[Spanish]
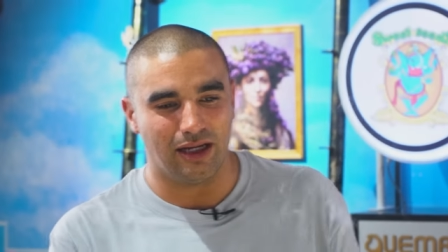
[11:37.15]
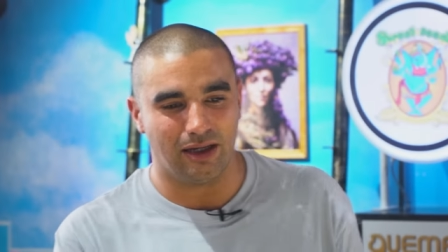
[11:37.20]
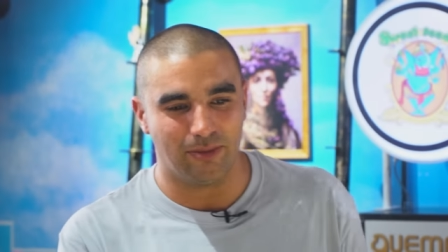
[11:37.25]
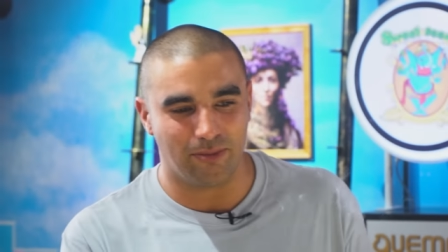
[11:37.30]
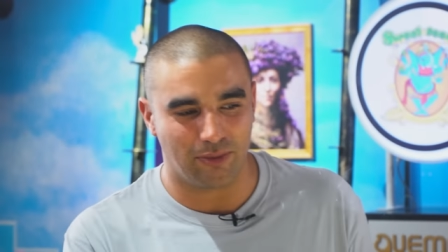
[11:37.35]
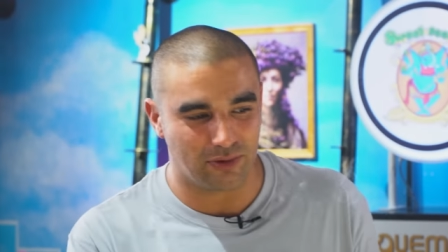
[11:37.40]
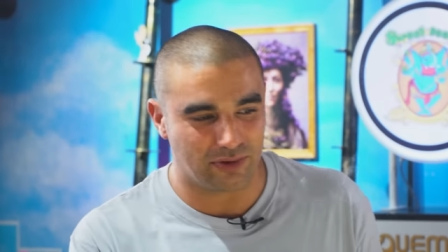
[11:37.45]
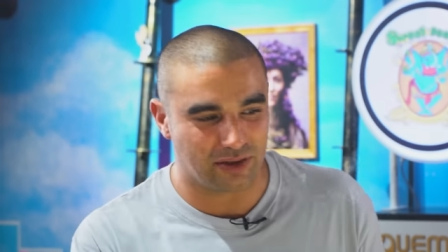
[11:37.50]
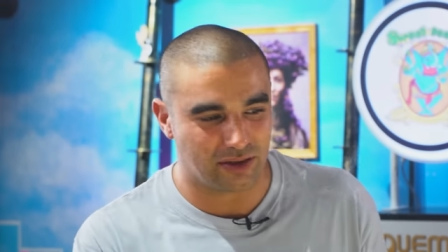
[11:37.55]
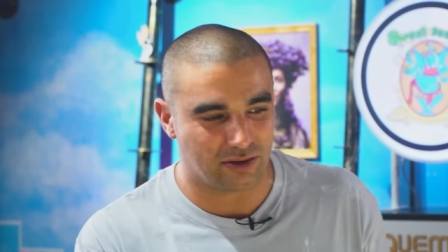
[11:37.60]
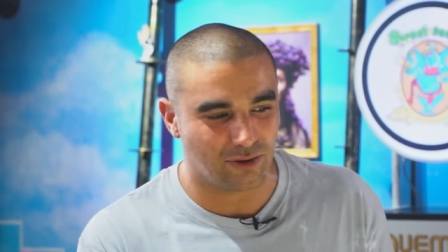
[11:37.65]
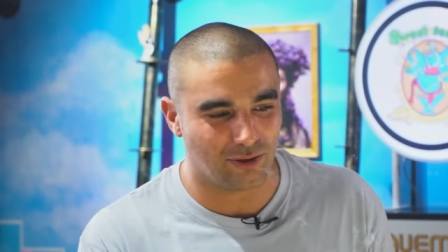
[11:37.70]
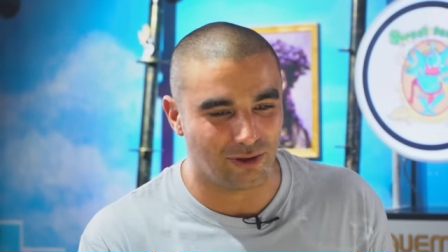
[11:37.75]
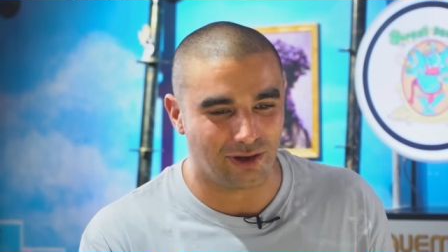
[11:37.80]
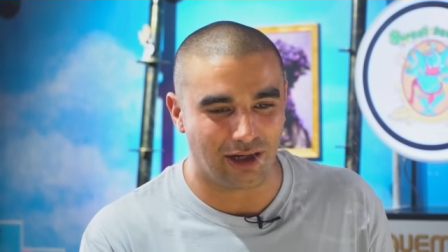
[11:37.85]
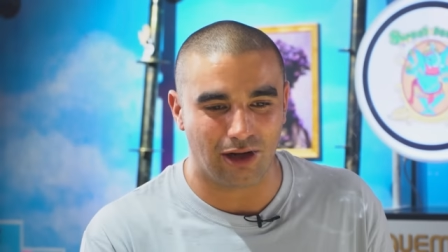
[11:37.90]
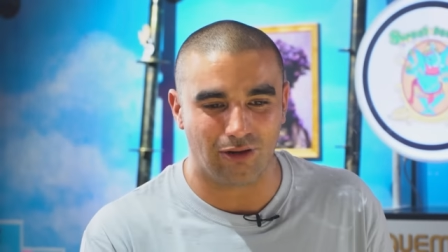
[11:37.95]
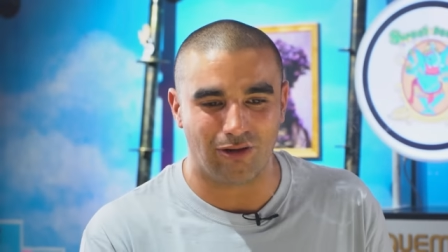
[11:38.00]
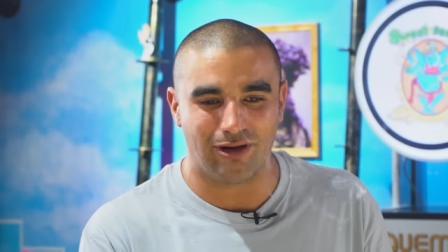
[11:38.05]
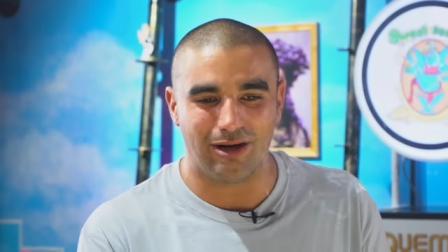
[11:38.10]
el proceso
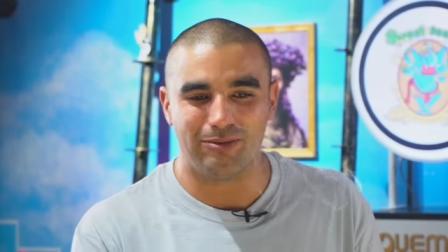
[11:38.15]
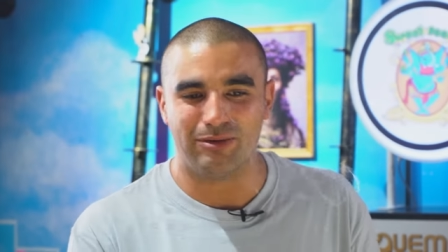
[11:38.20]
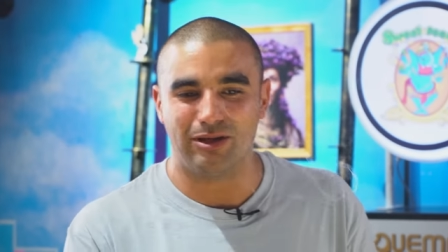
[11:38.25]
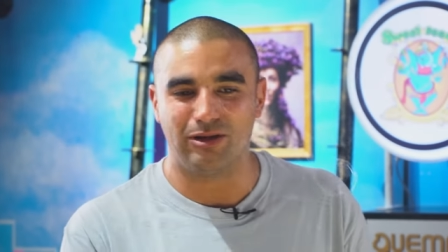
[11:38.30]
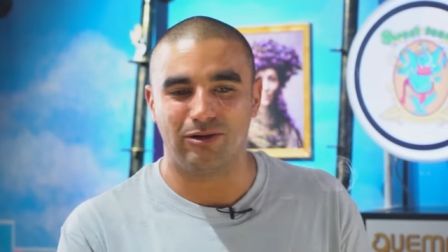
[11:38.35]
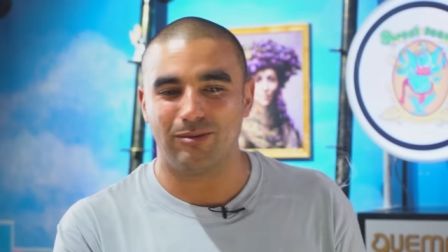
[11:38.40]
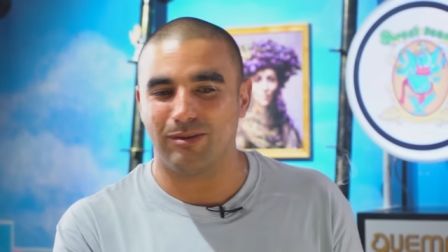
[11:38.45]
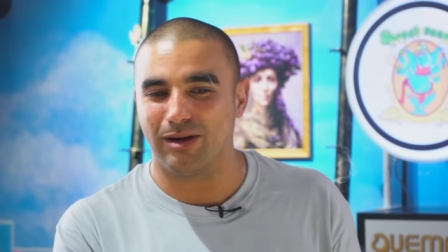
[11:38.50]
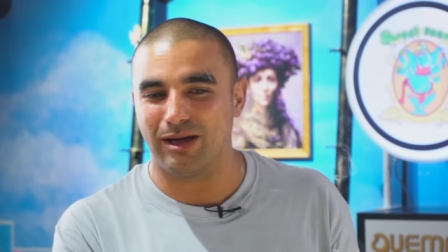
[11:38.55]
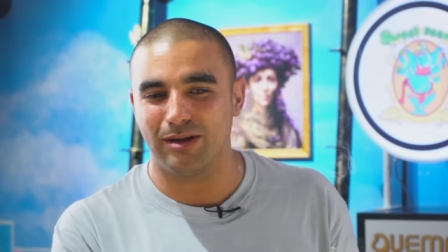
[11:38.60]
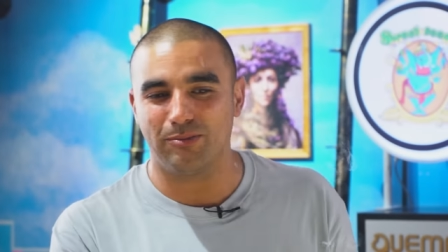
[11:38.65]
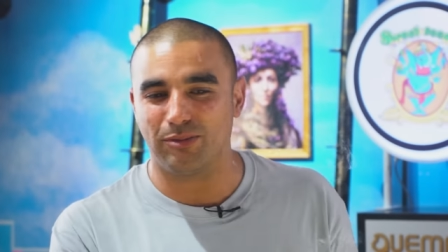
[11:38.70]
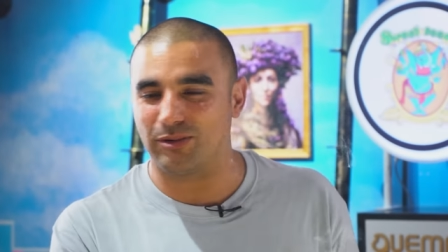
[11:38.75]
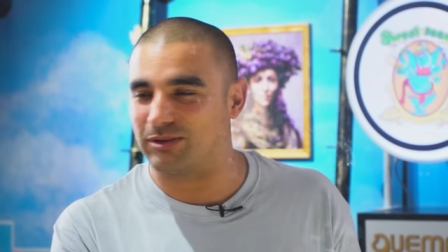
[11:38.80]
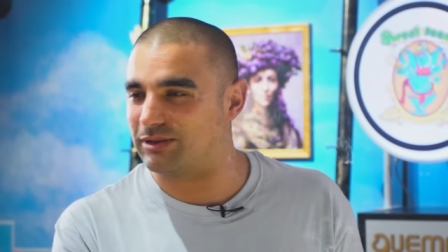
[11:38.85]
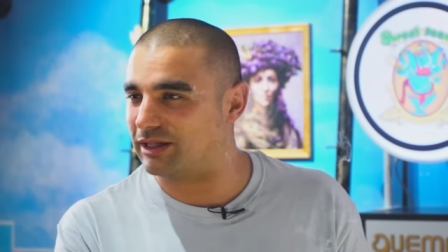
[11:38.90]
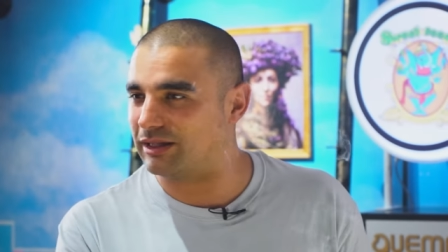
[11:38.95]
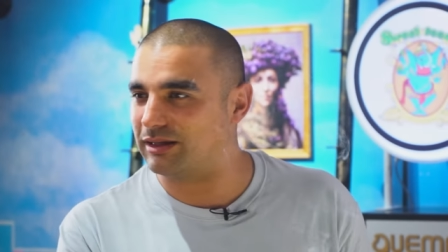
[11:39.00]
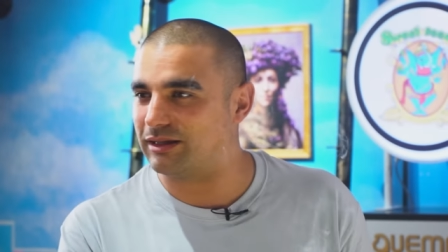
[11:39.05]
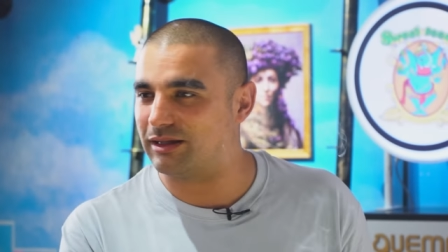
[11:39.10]
organoléptico más
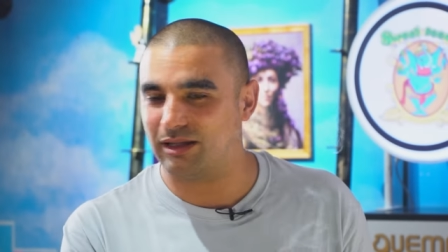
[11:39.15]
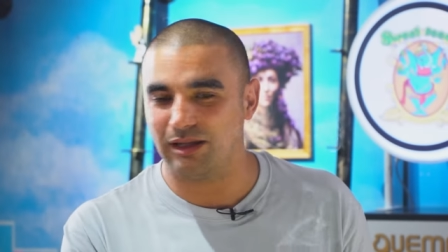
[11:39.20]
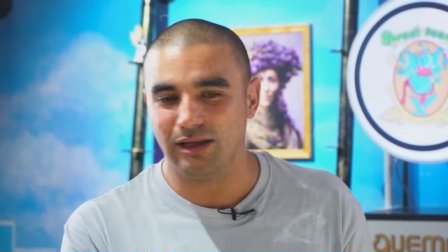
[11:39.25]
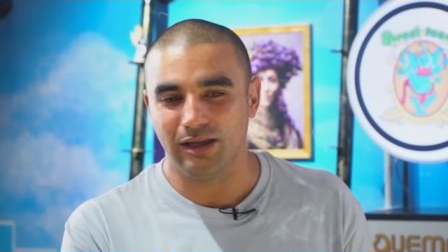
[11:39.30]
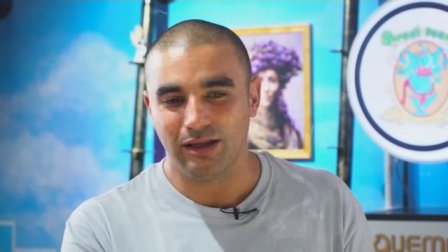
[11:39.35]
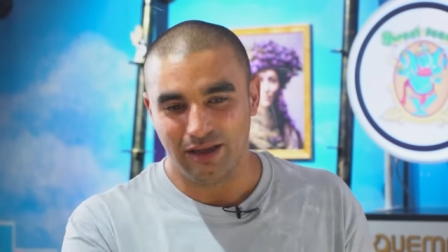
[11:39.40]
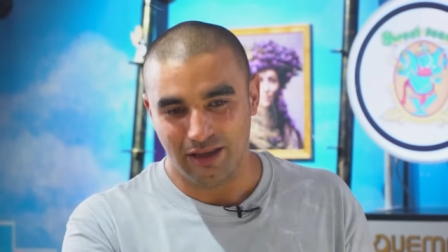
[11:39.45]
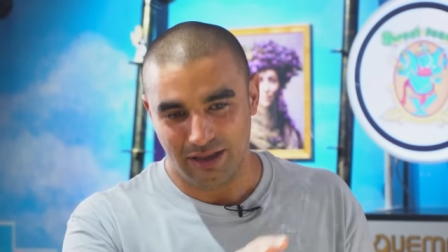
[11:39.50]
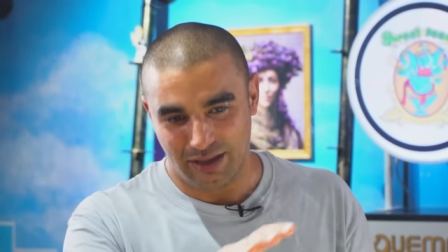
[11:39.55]
importante